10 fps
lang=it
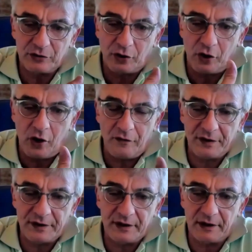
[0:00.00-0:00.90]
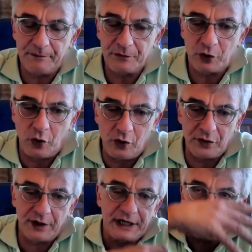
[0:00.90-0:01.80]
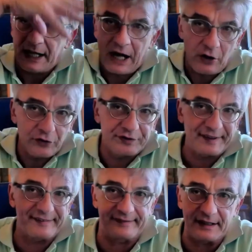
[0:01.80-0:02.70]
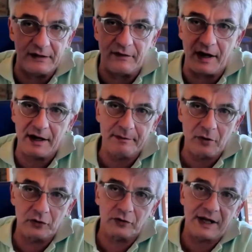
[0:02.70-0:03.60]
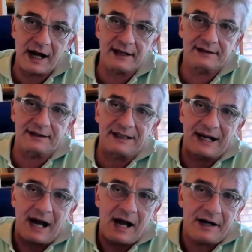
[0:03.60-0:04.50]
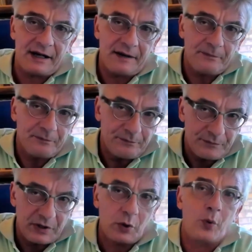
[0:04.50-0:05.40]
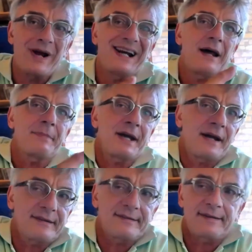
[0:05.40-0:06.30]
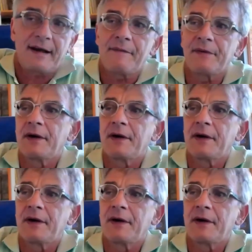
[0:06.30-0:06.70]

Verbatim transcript: no covid con idee ossessive in modo da attirare in quella piazza